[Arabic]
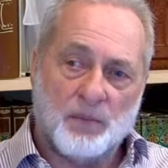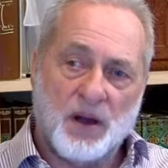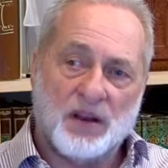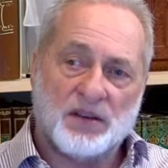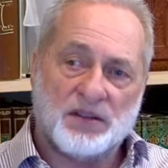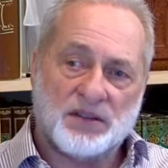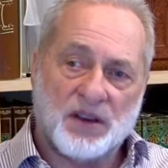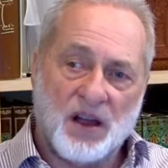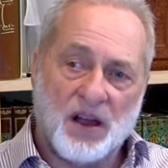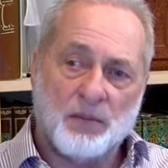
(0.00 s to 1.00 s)
من
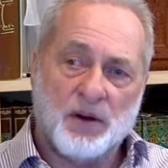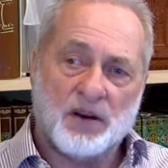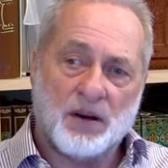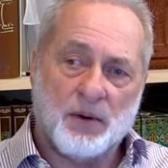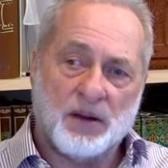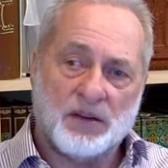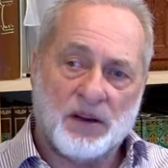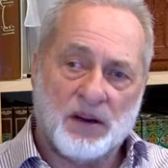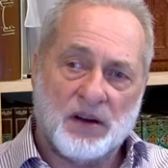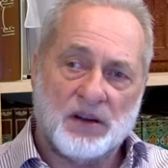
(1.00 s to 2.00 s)
صام
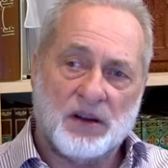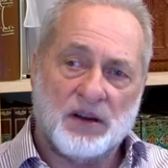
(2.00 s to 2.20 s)
رمضان